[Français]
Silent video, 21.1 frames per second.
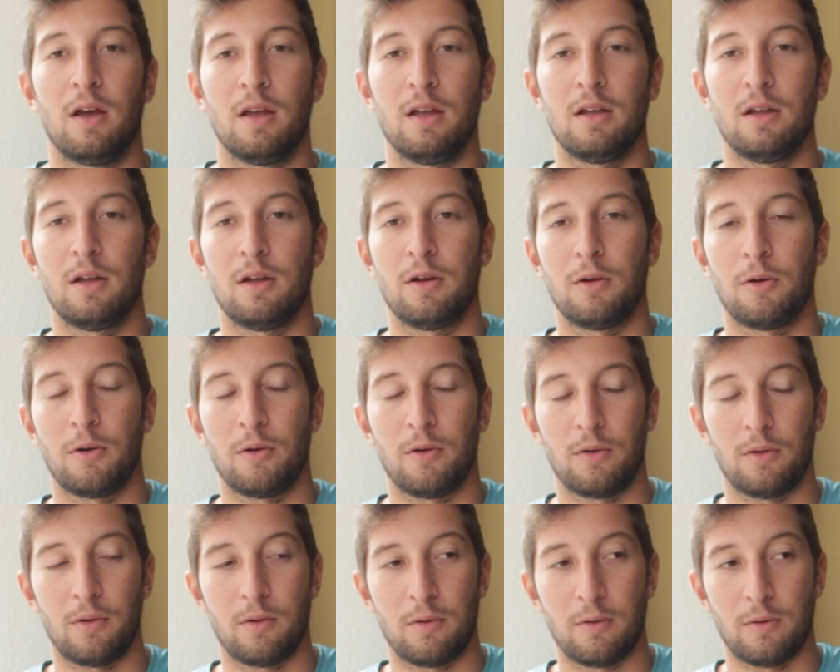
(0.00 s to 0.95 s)
Et,
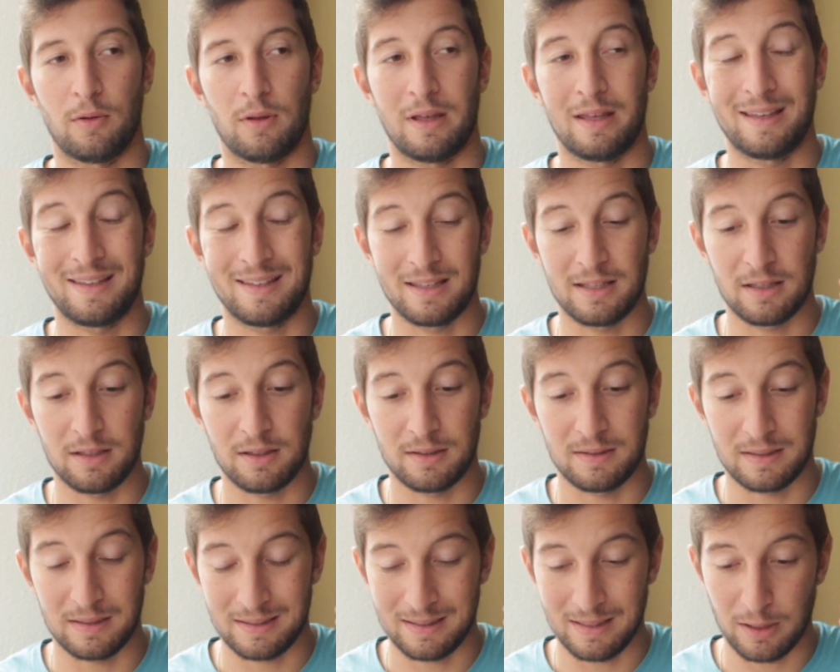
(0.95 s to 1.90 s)
euh, et
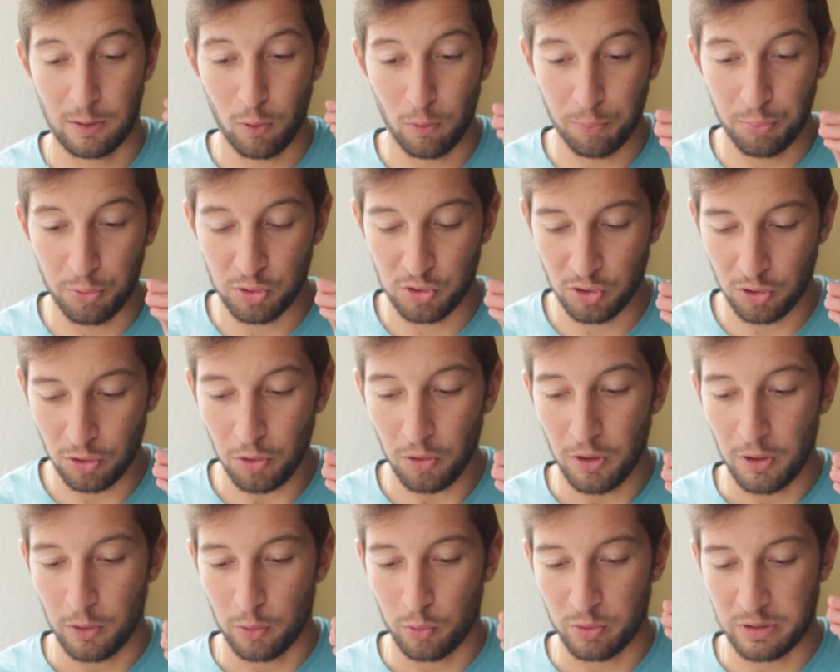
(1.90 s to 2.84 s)
qui, ces
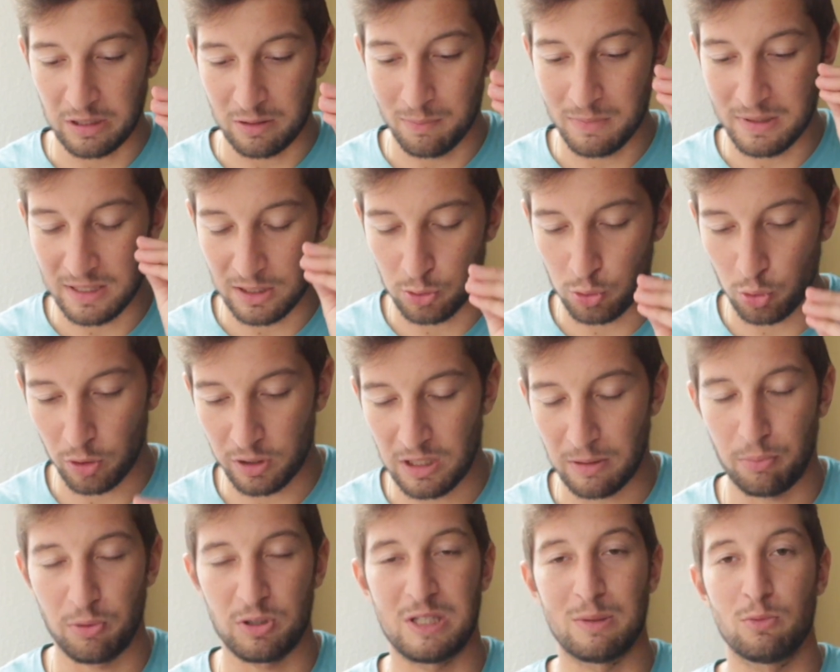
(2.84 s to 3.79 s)
composants ou cette mise à jour
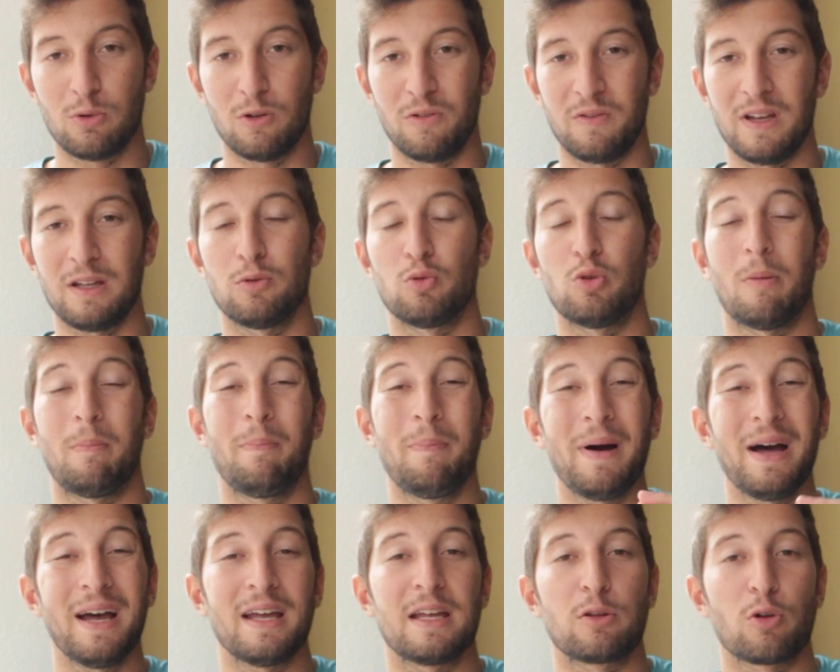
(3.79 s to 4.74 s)
qui est possible de faire ne doit
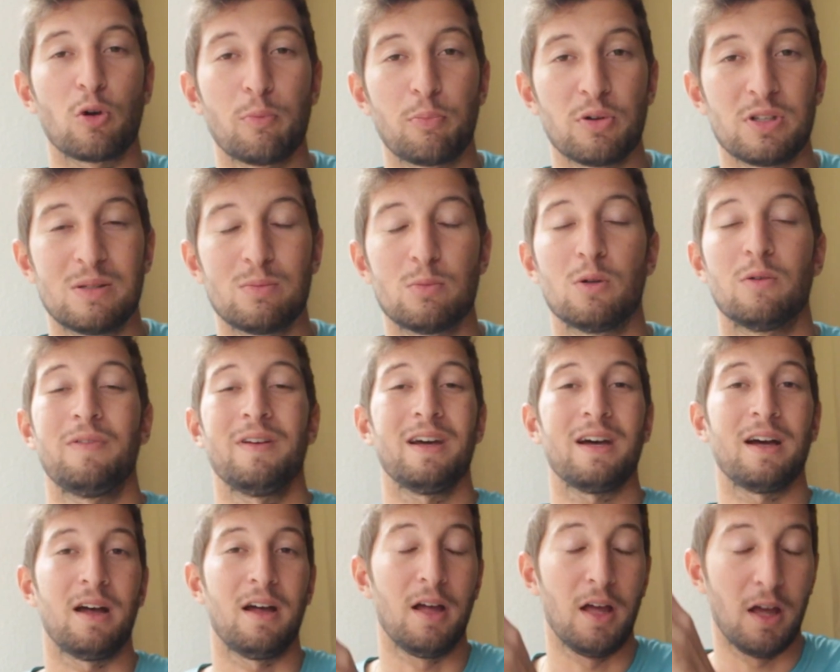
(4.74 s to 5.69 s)
pas être possible de
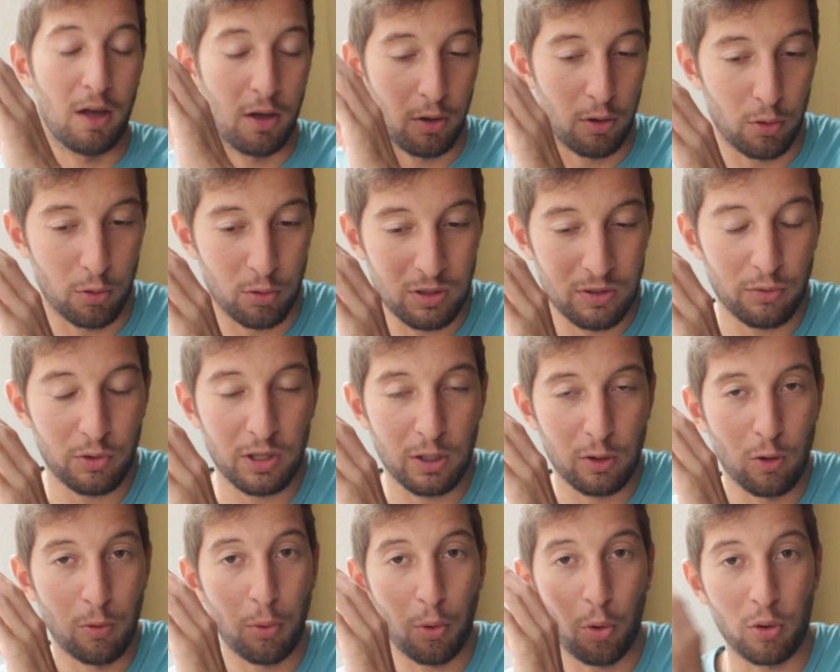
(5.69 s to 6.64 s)
faire euh, au niveau
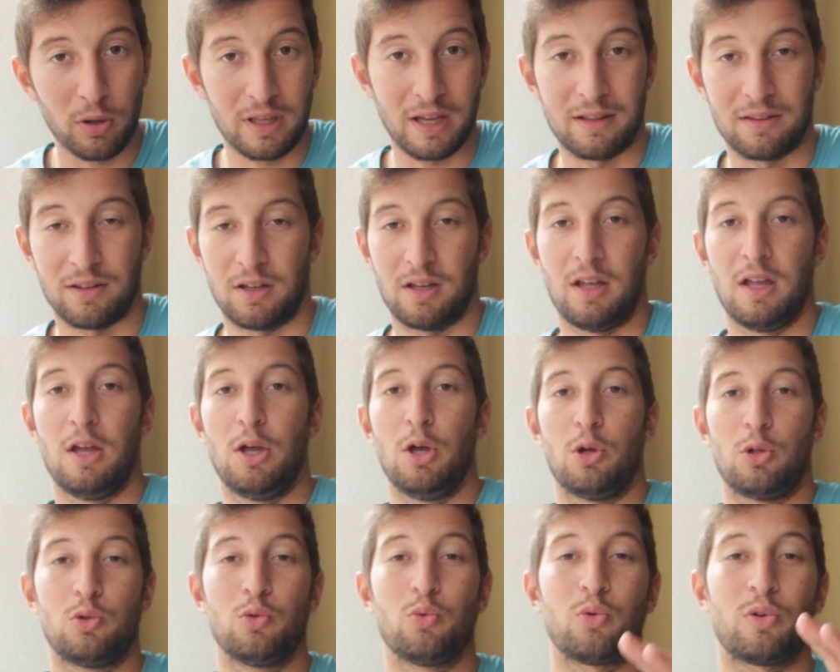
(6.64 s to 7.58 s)
des GoPro 4.
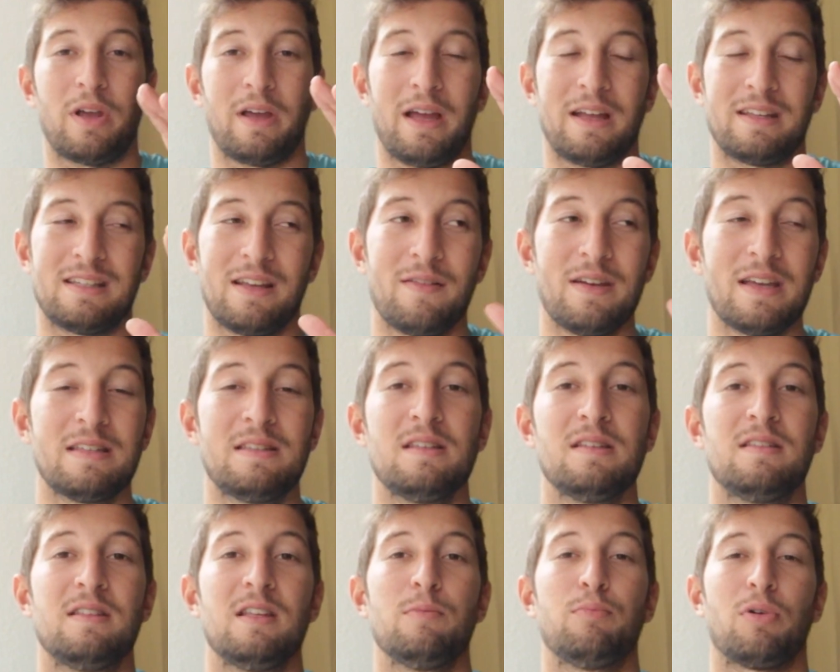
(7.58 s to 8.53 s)
Donc ça va
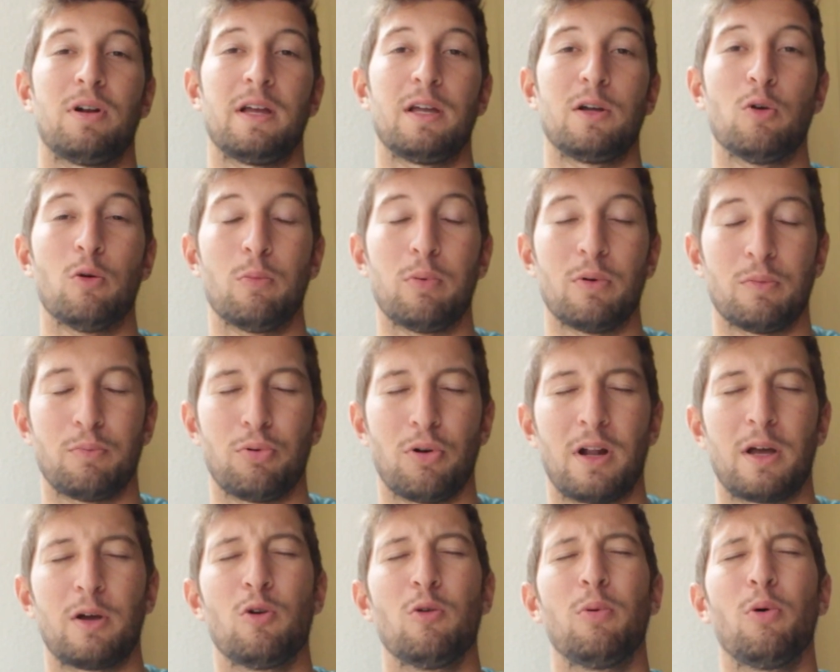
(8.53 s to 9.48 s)
exister pour la,
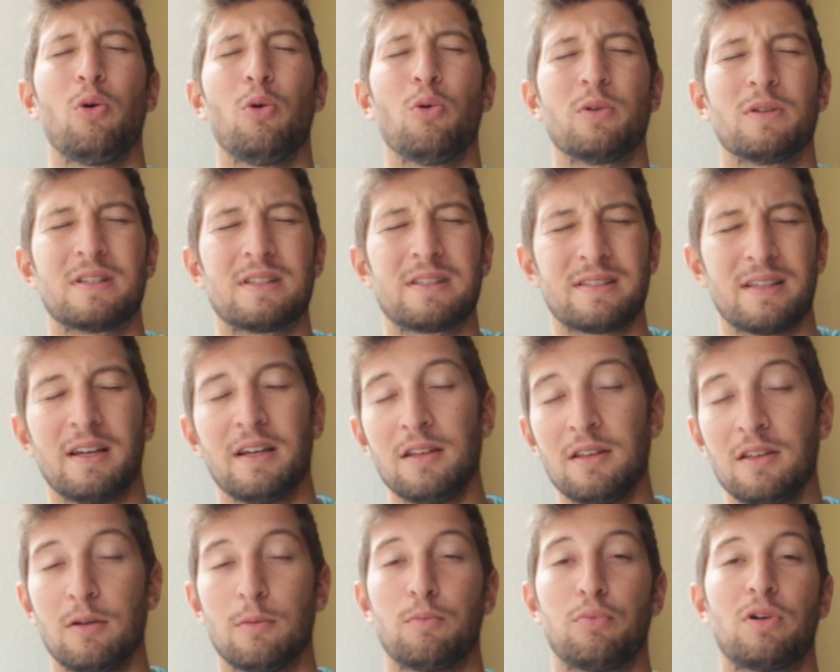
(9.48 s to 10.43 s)
pour la GoPro
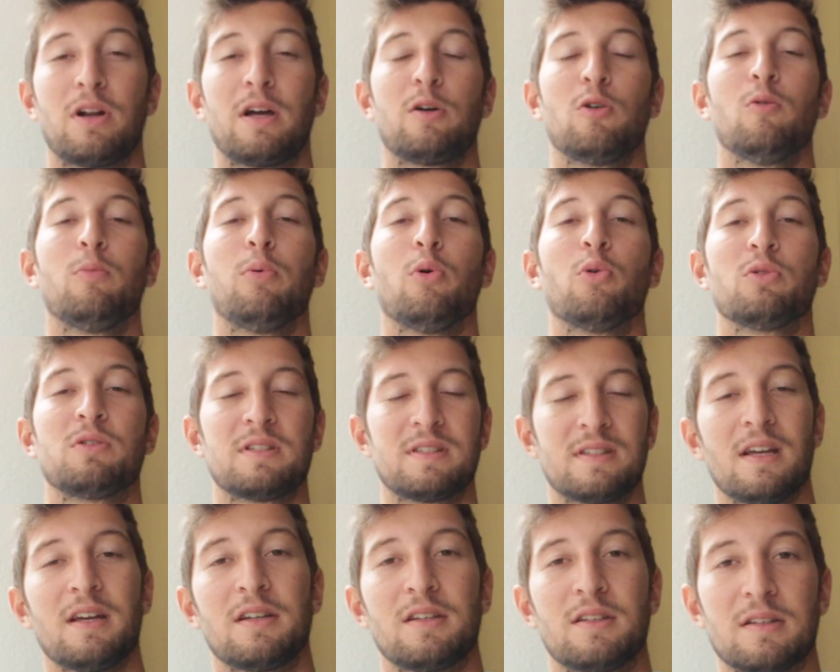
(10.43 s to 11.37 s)
5, pour la GoPro
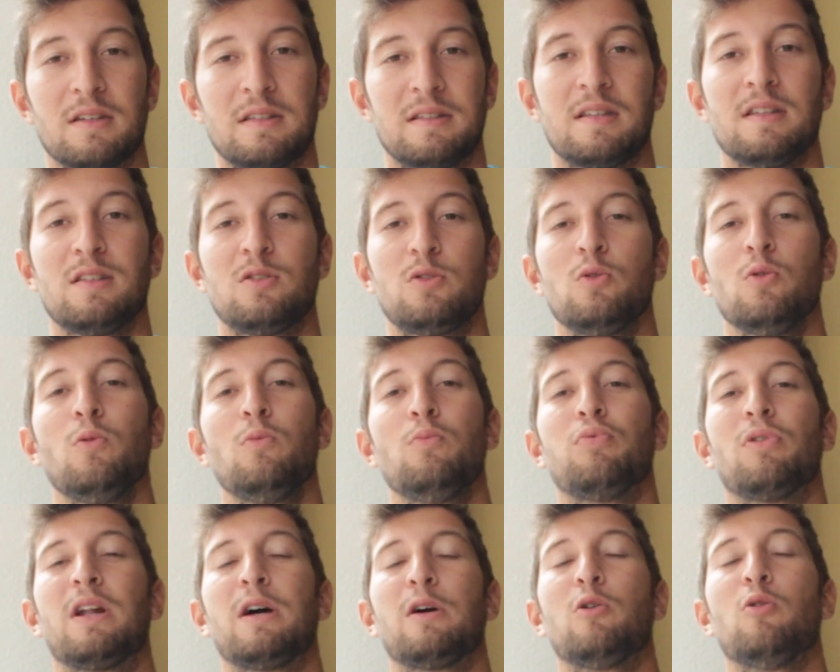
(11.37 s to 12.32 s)
5 Session,
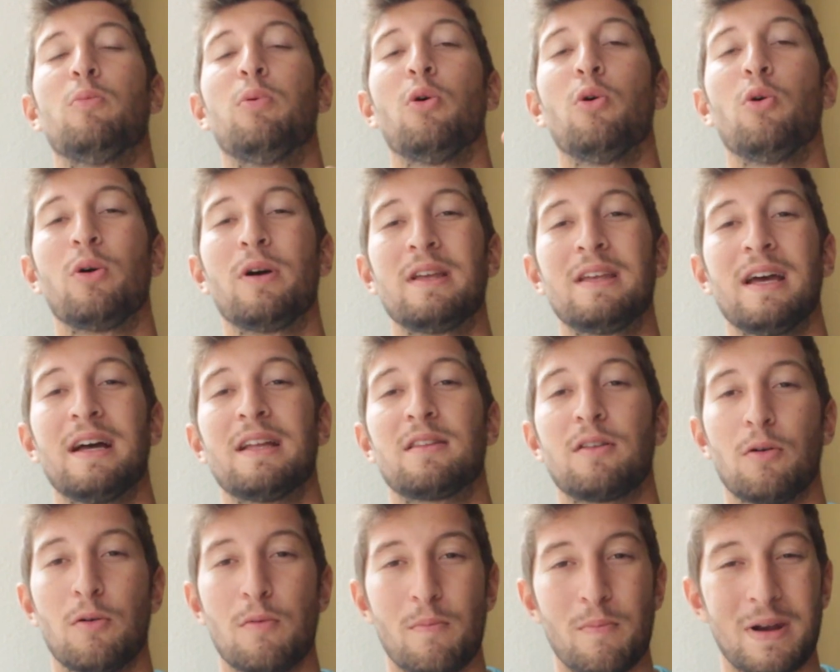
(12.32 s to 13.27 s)
pour la GoPro
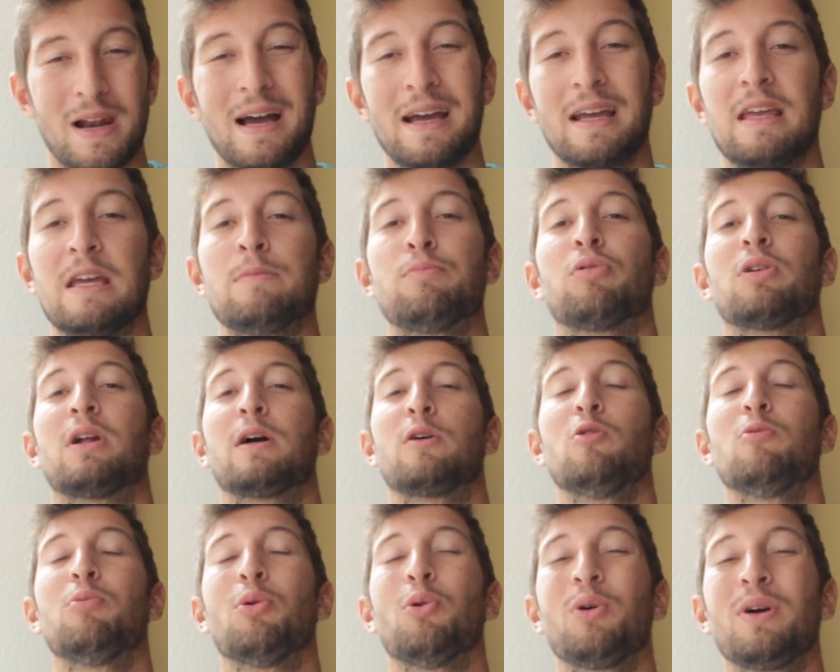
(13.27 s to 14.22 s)
4 Black et pour la
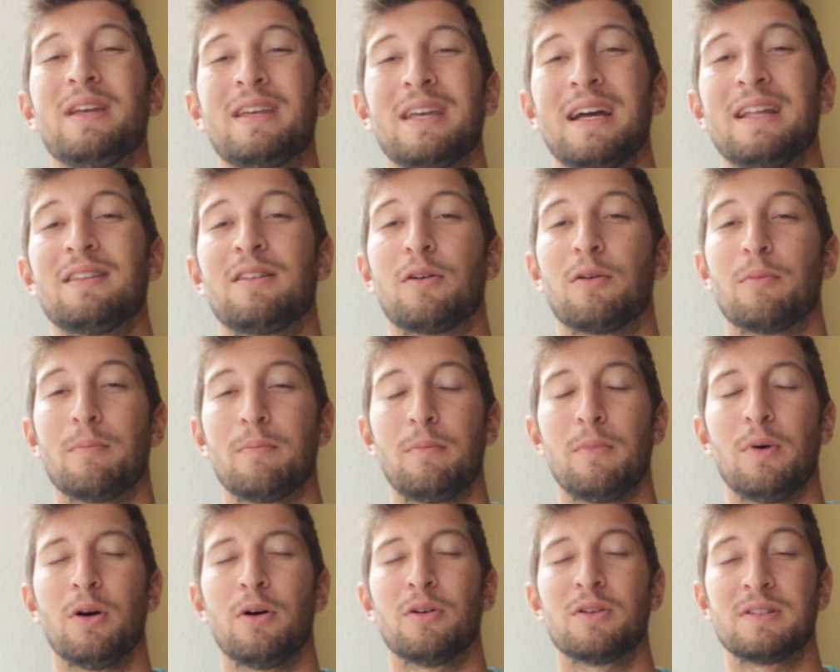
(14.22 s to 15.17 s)
GoPro 4
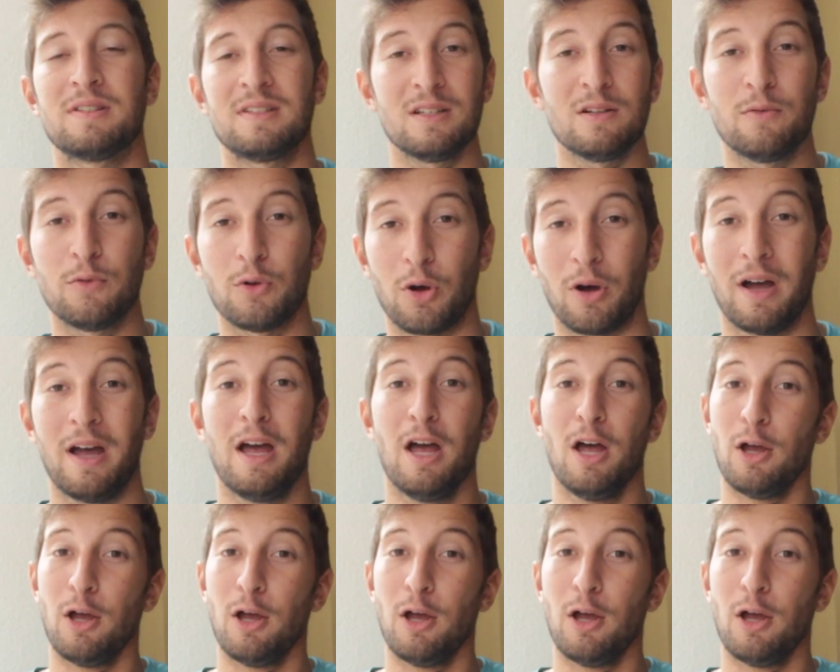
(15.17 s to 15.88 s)
euh, Silver.